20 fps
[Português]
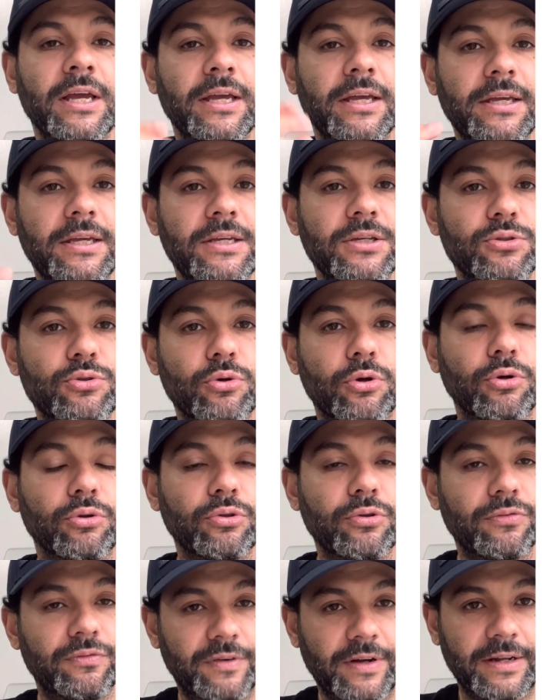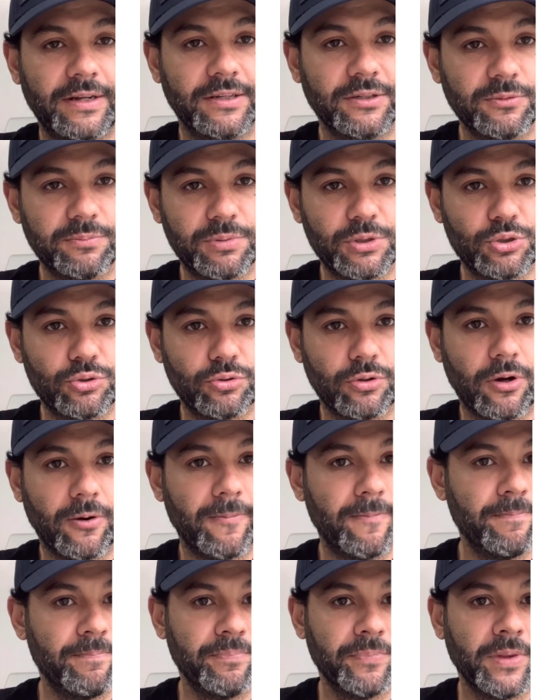E isso que eu estou falando,
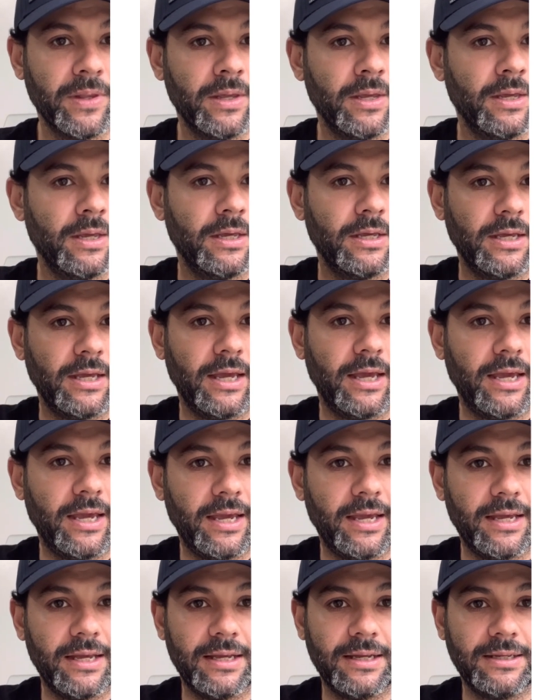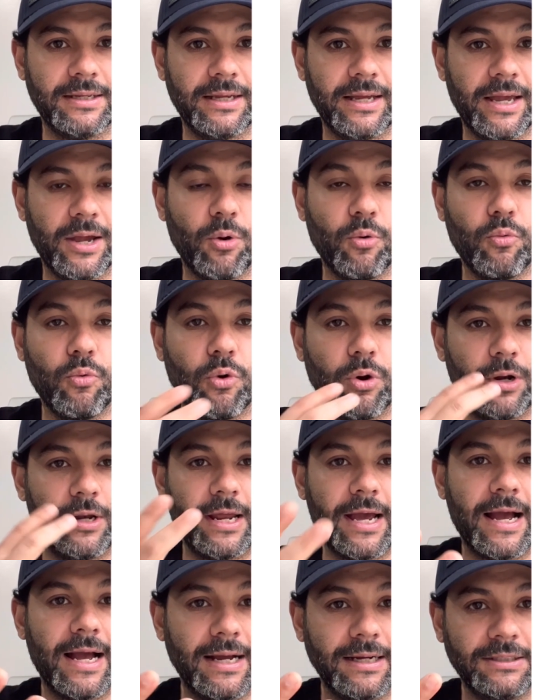pessoal, é, é um
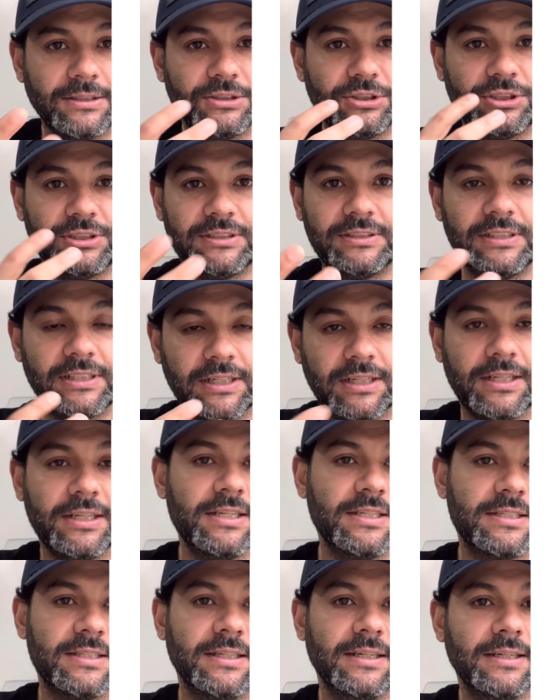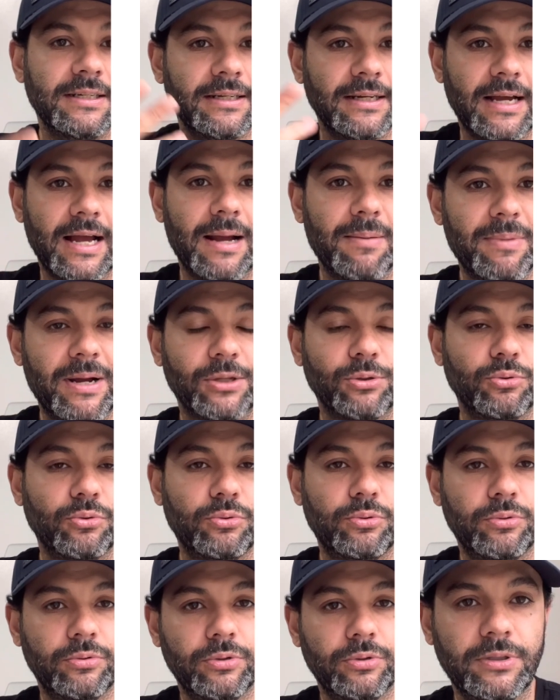olhar de ciclista
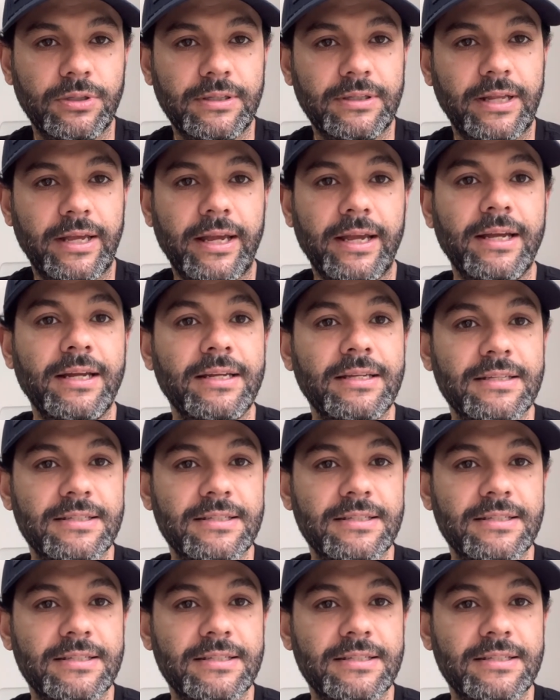amador, né?